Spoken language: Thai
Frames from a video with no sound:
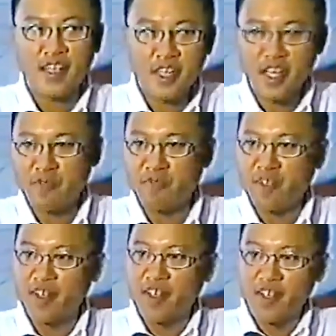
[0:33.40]
จากที่เดิ
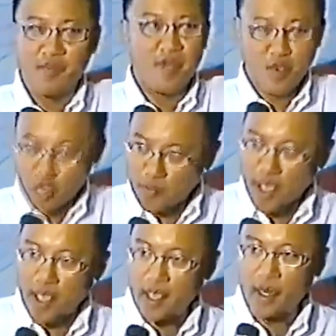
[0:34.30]
มมาอยู่
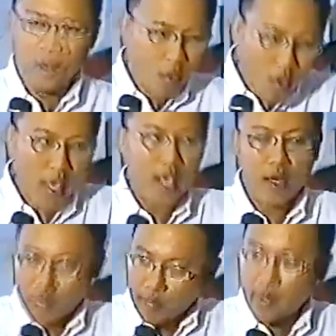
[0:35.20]
ที่ใหม่เราก็บอกโอ
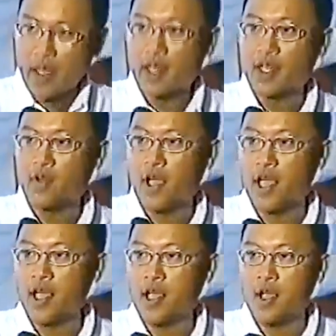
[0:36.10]
เคเรามาทำที่ใหม่เลย
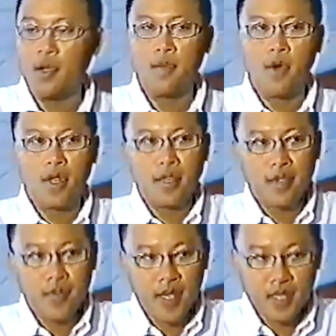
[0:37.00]
ดีกว่าพอ
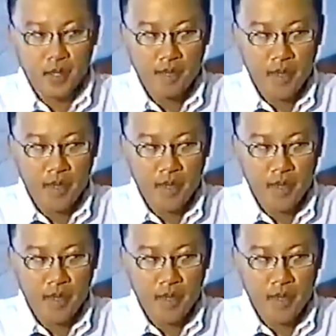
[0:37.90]
เราทำที่ใหม่เสร็